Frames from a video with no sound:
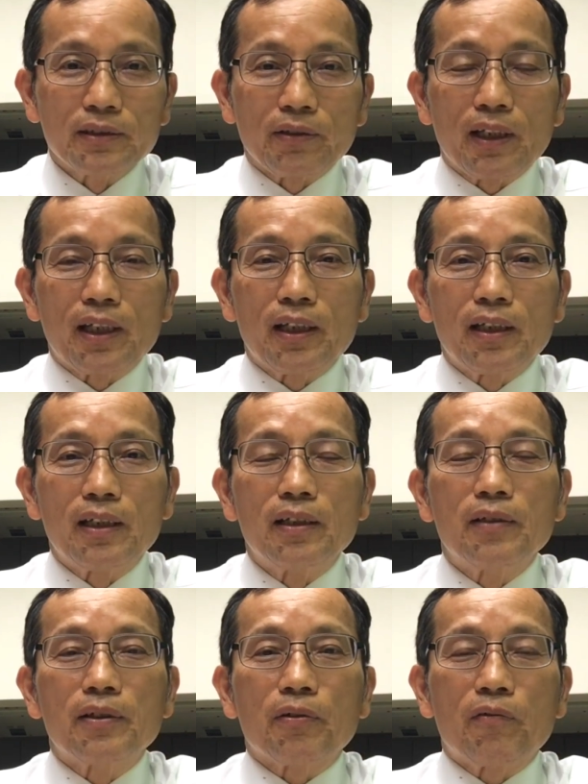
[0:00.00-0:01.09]
所以，
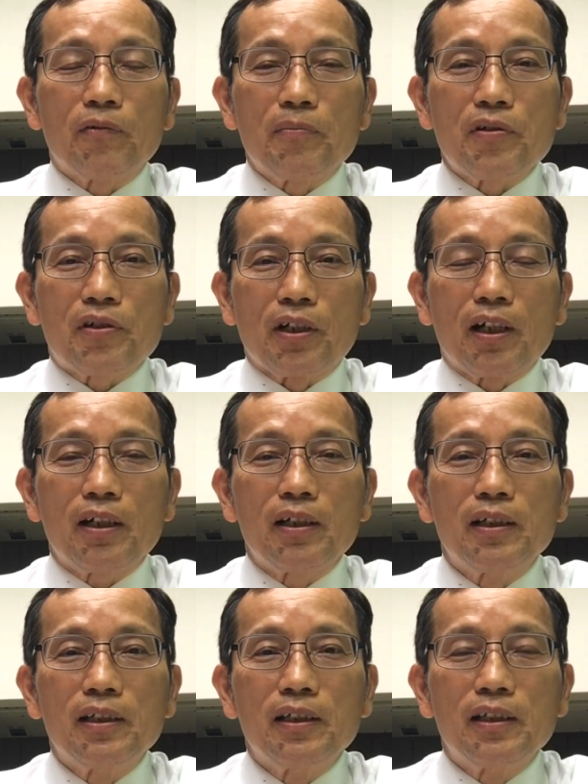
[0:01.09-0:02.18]
做父母者
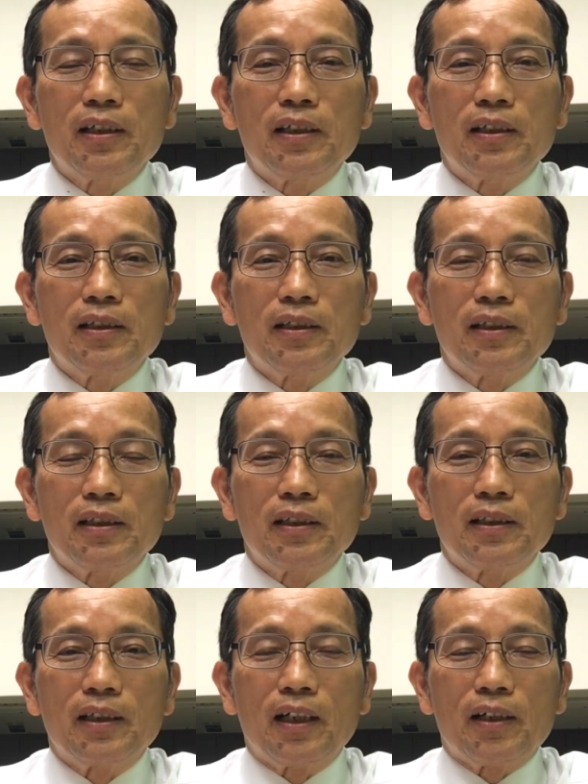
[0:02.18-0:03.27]

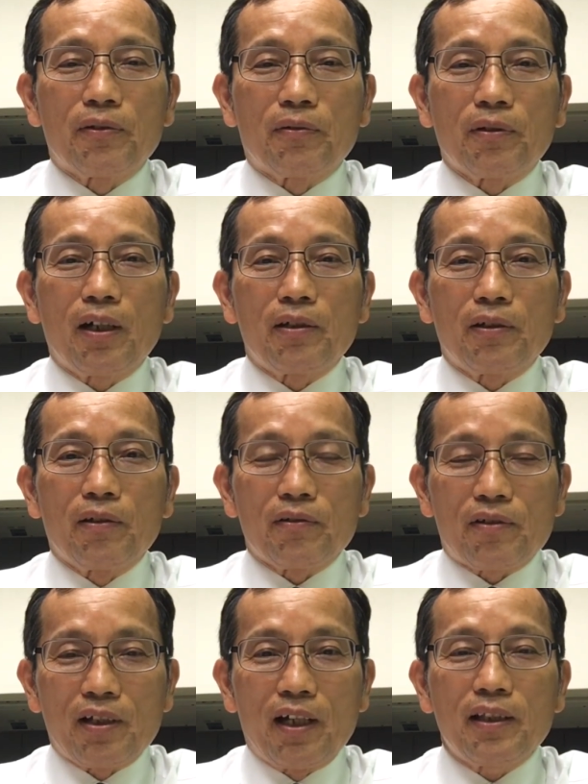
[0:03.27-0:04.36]
啊，需要有
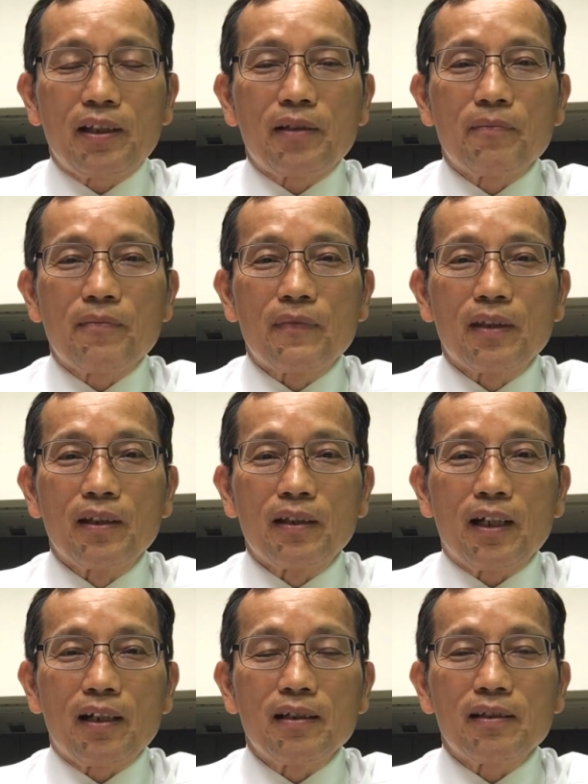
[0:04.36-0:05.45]
神。
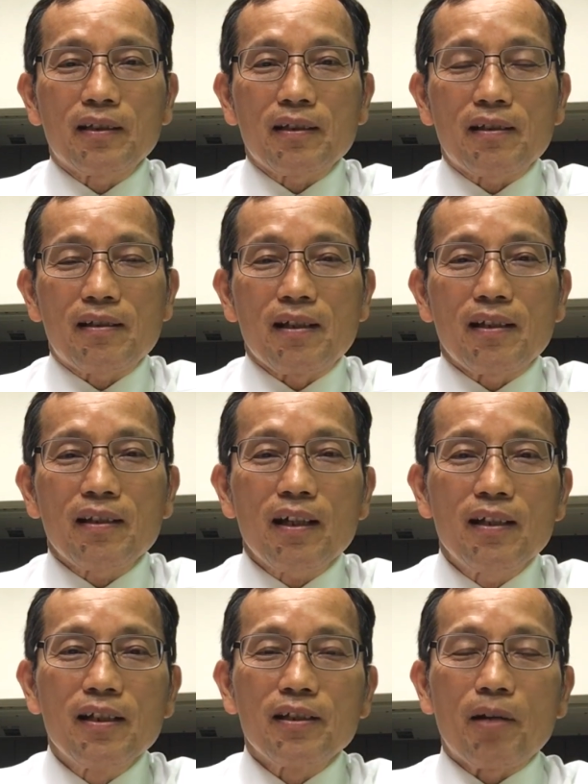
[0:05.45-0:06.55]
那这个神呢，
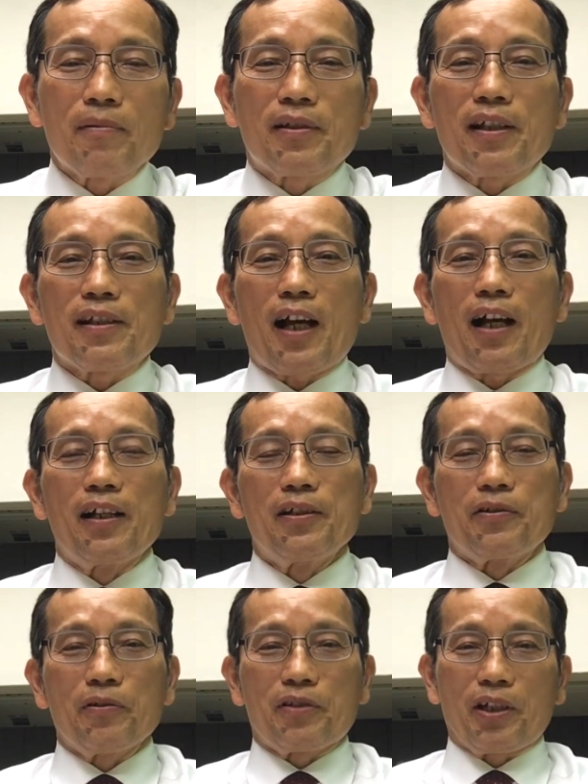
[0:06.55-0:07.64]
在我们身上
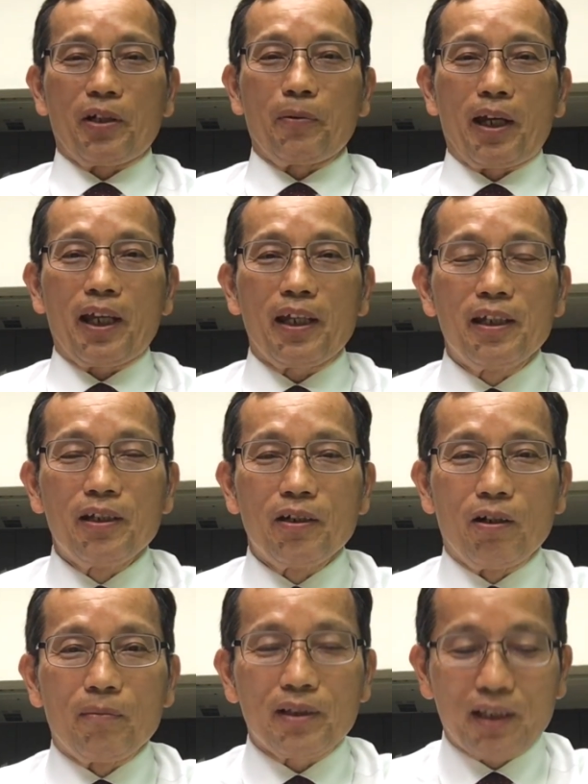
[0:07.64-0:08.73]
就成为
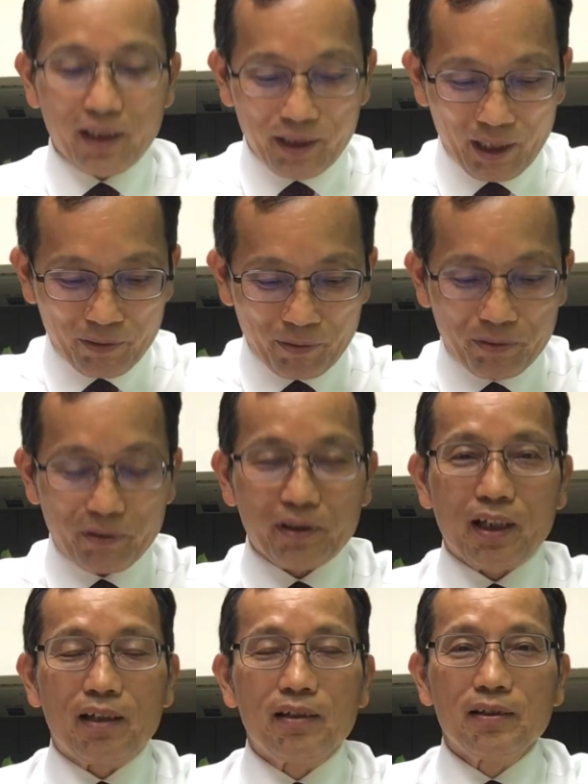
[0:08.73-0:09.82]
我们第二点所说
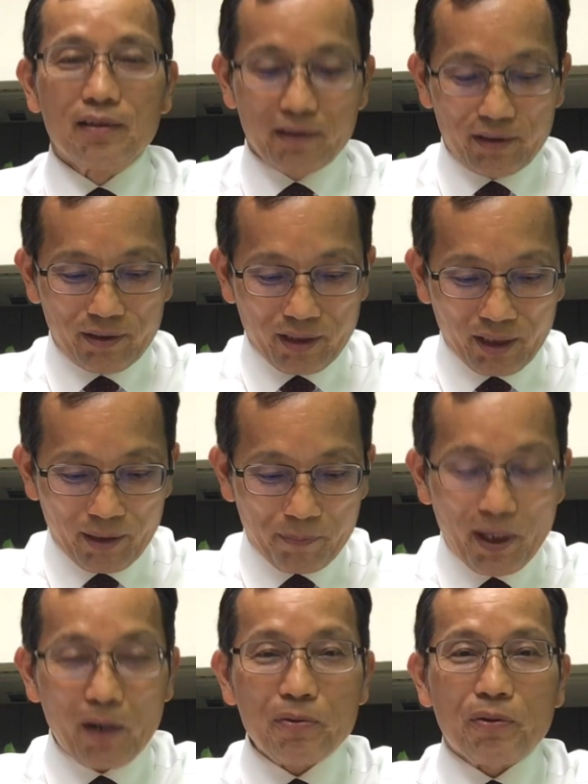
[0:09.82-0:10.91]
的这个
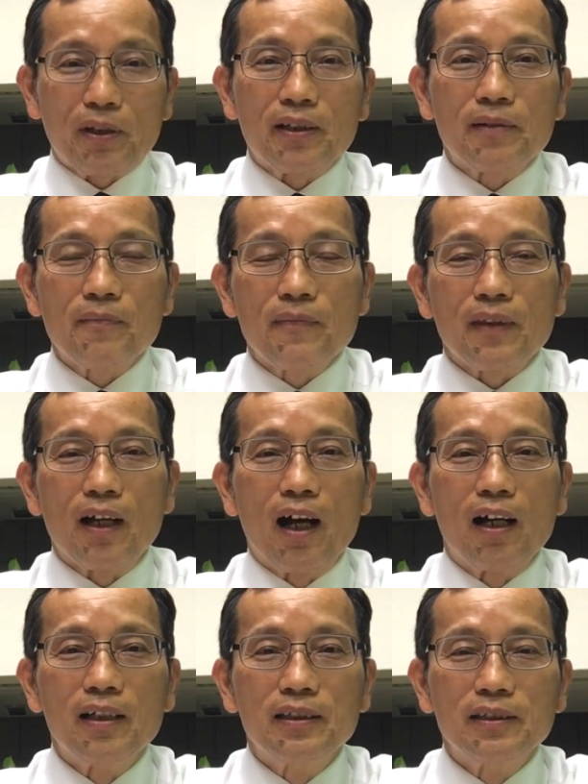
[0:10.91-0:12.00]
标准啊。
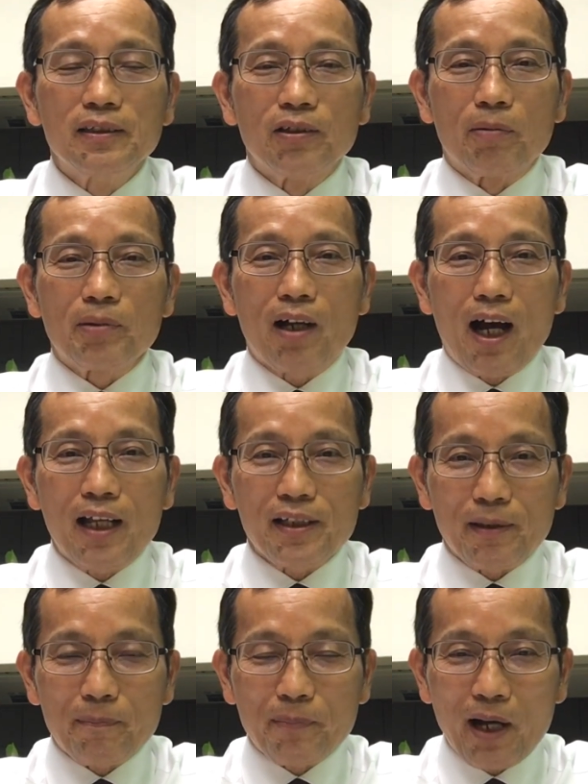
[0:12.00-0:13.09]
我们要按
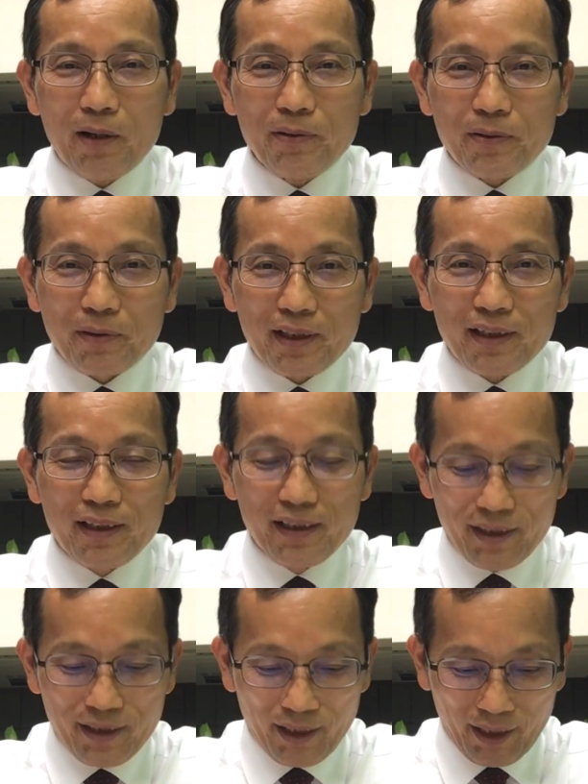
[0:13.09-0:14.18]
照标准
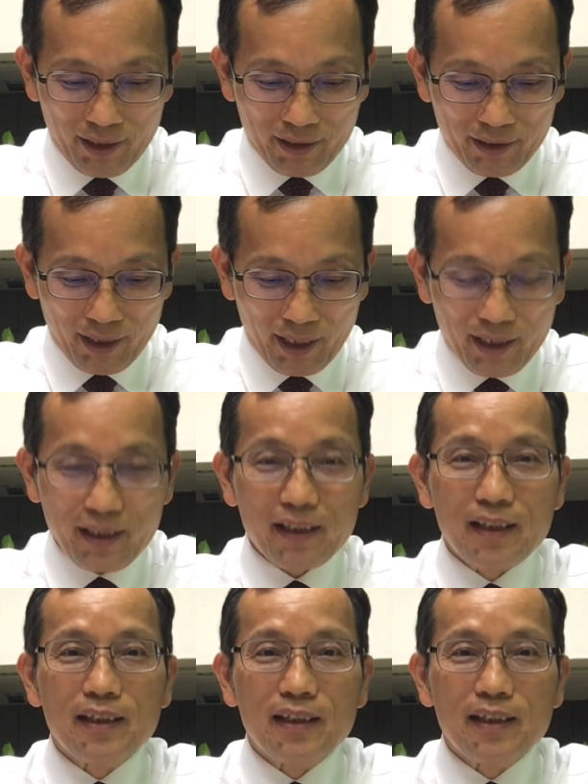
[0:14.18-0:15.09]
啊来